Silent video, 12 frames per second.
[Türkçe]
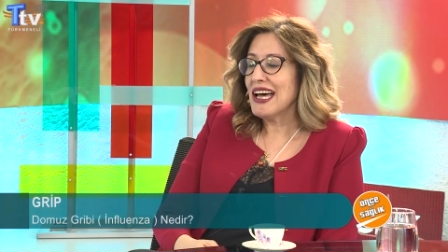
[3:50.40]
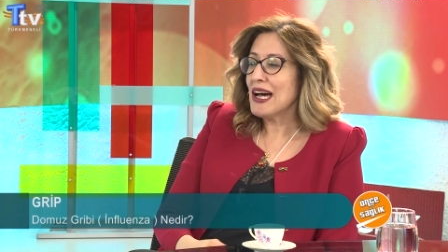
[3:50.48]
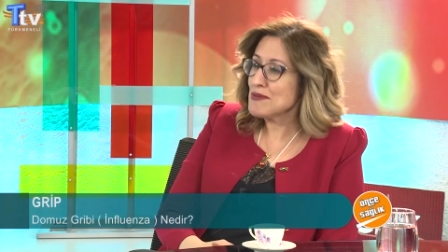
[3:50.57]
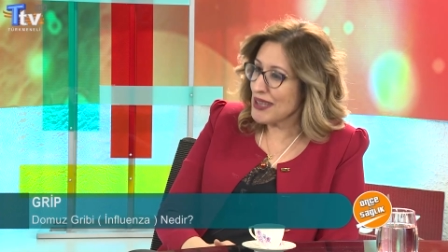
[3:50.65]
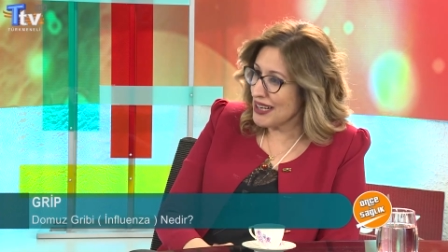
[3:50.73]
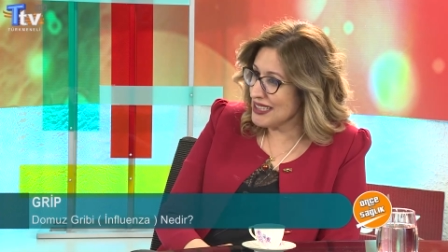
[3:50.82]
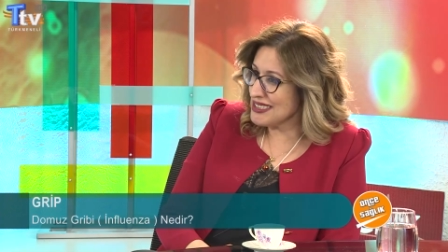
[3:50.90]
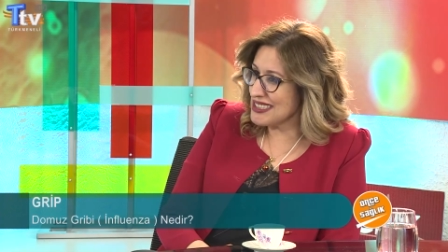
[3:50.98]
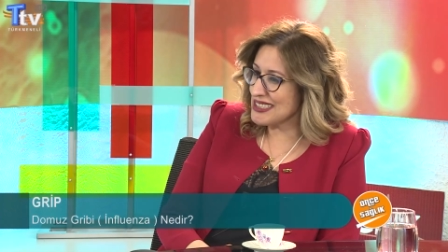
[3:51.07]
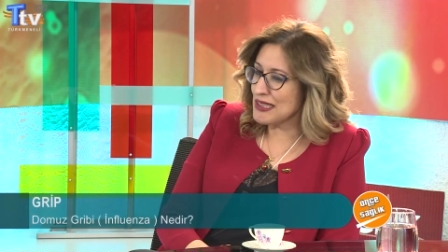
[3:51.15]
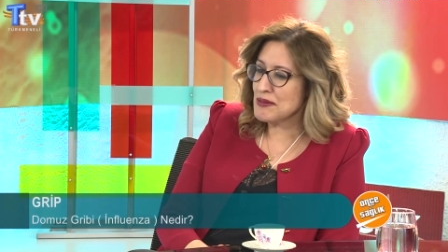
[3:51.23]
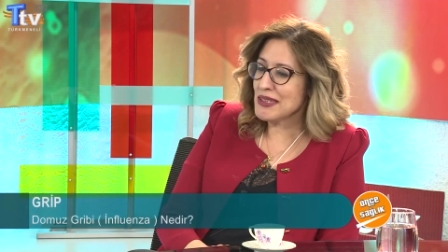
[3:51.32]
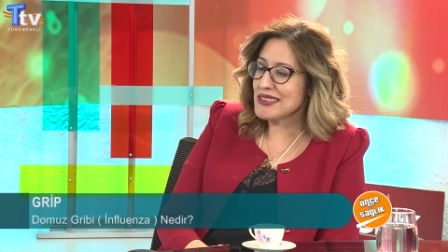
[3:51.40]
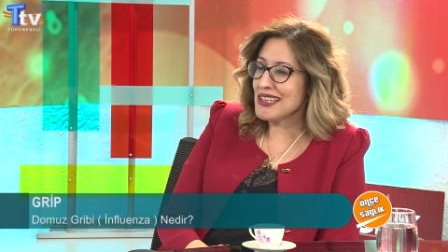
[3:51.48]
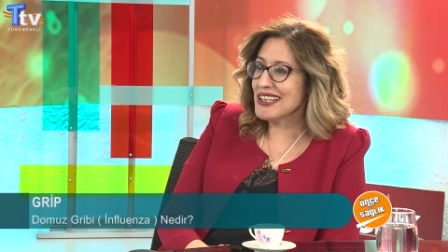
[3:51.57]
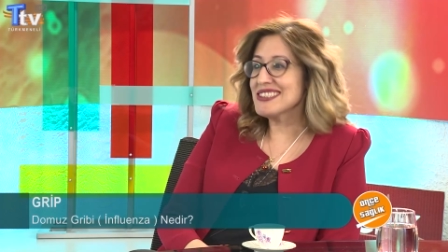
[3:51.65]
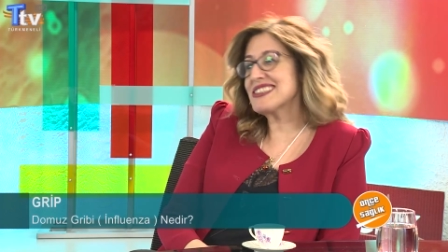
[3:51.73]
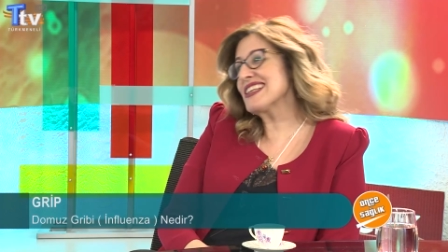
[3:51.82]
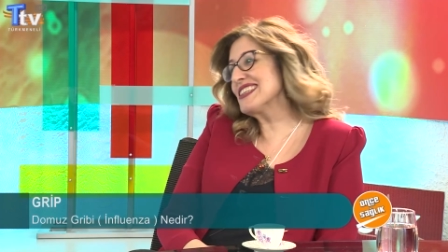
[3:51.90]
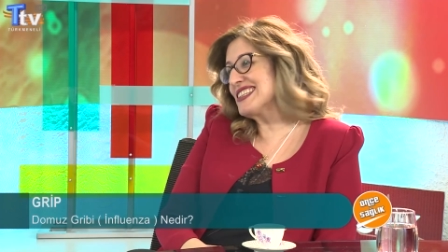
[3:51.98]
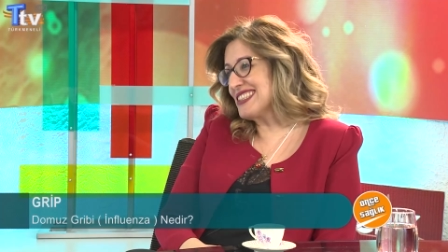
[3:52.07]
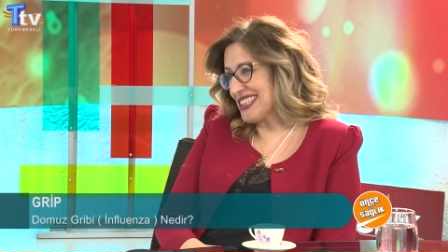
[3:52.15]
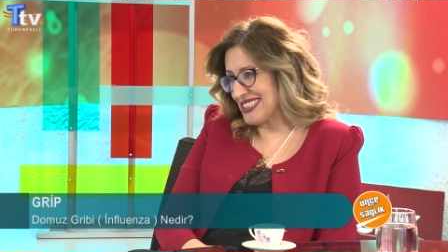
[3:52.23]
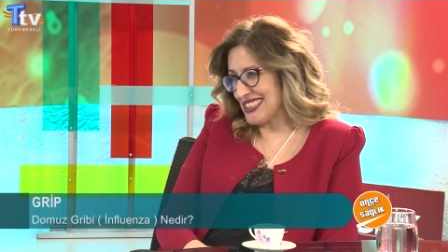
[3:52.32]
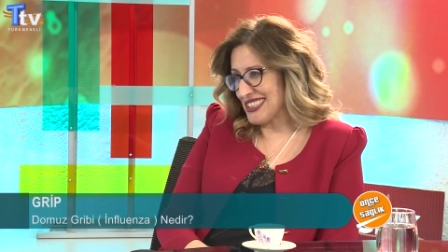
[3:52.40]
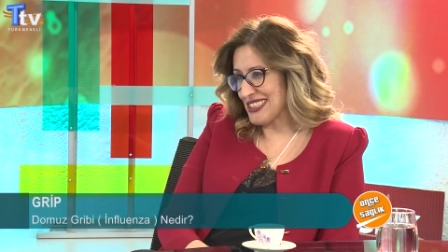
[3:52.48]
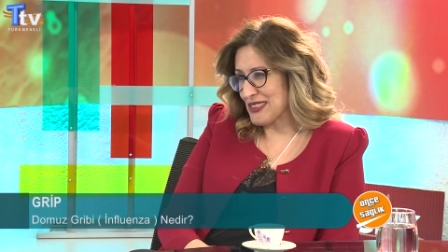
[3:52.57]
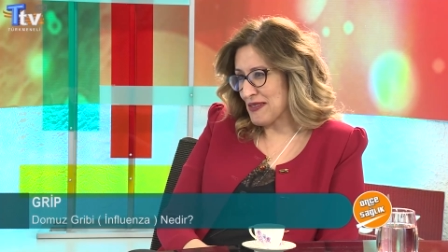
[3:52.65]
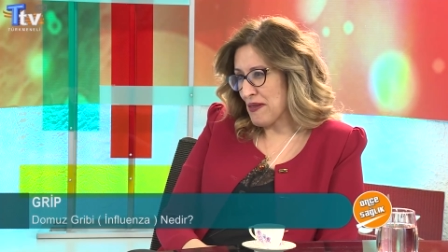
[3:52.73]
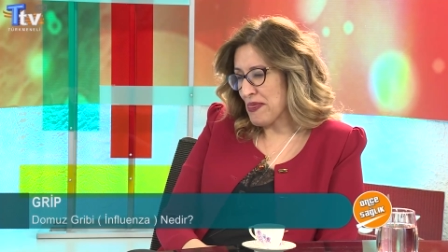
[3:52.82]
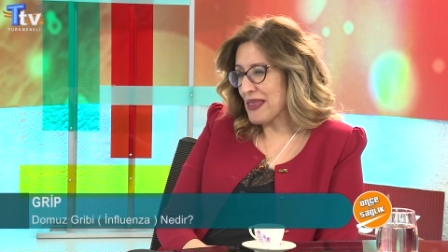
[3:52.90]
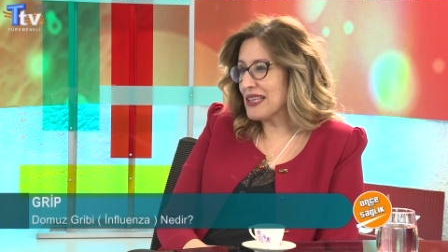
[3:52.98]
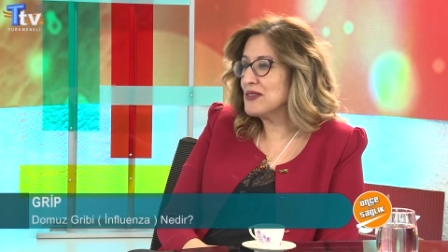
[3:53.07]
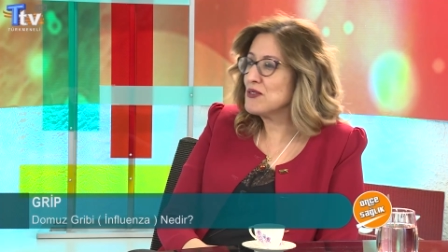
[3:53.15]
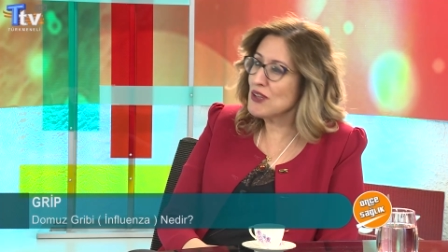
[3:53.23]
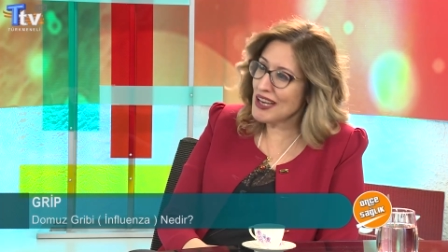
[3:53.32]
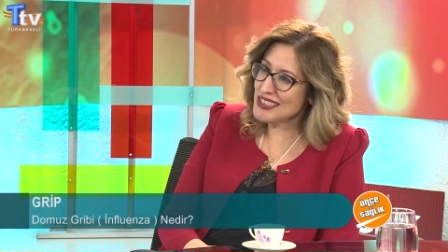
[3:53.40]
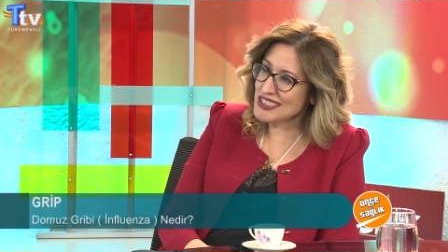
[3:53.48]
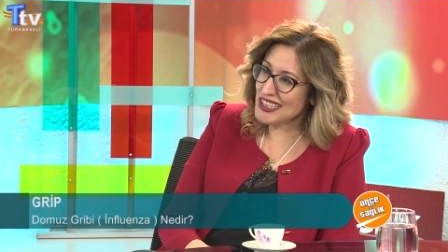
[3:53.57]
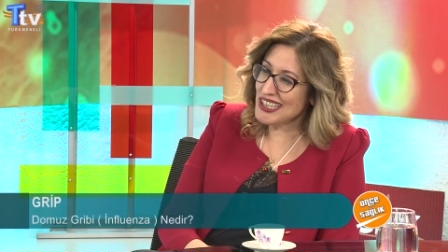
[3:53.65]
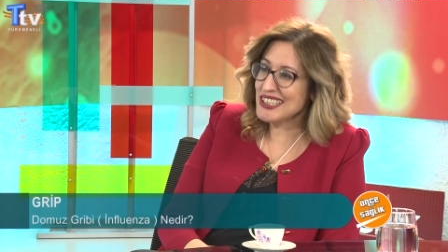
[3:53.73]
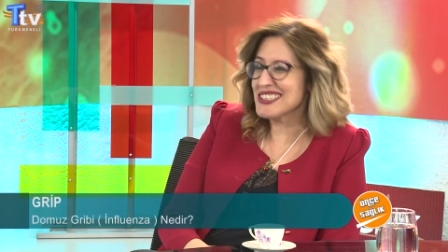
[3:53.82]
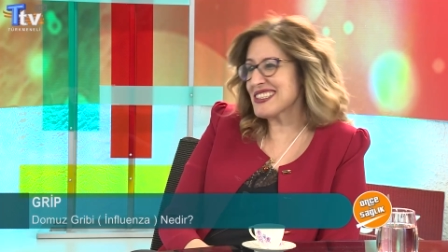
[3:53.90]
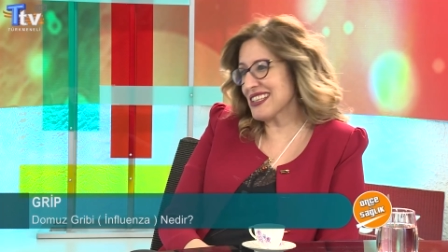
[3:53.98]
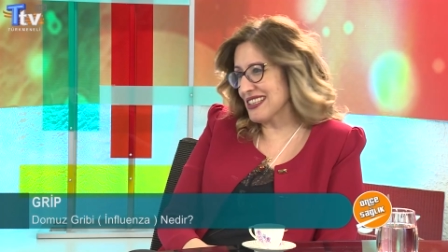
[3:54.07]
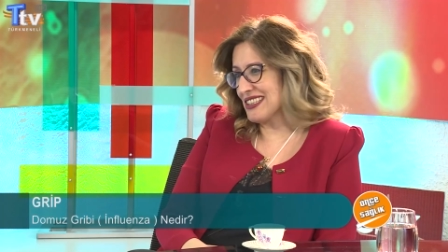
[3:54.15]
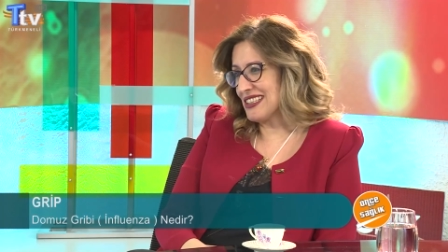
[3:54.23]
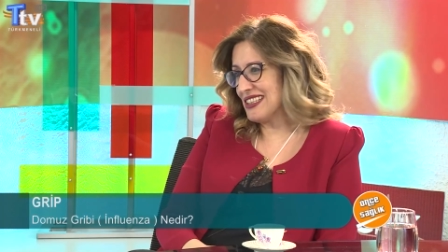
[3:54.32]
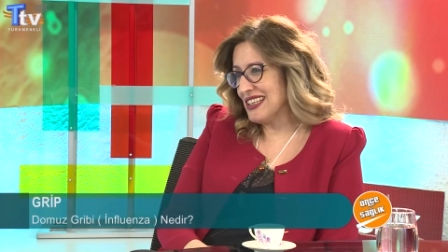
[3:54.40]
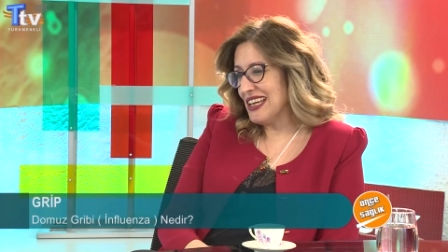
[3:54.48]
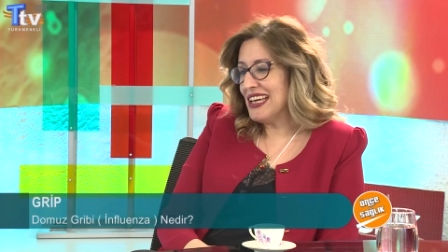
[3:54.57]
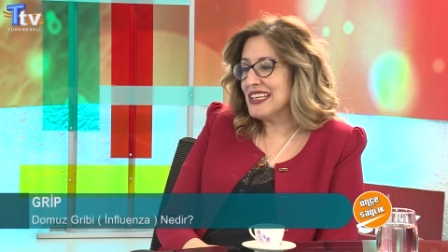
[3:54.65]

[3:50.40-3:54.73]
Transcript: Hem de aynı zamanda hastalığın adıdır. İnfluenza hastalığı.